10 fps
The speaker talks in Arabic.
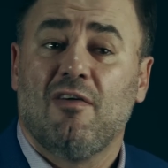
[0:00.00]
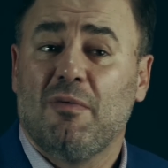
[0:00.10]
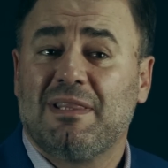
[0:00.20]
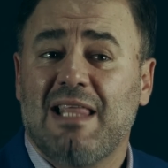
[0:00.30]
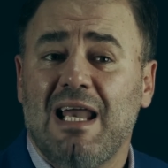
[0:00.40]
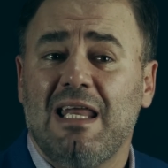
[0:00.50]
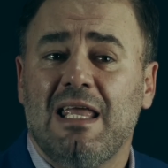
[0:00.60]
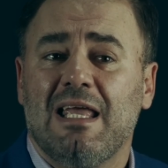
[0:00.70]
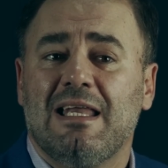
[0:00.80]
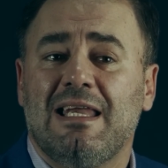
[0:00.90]

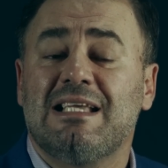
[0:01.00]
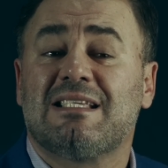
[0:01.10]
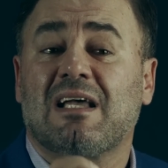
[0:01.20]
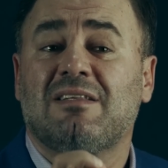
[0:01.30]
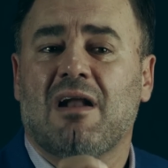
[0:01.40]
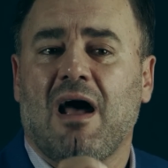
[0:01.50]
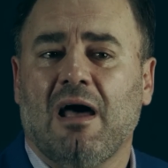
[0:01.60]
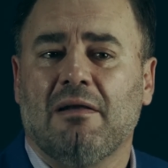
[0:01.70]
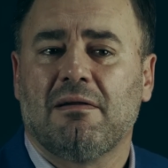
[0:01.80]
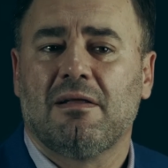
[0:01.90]
وبالتالي ليس
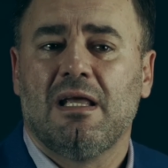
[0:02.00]
اختراعا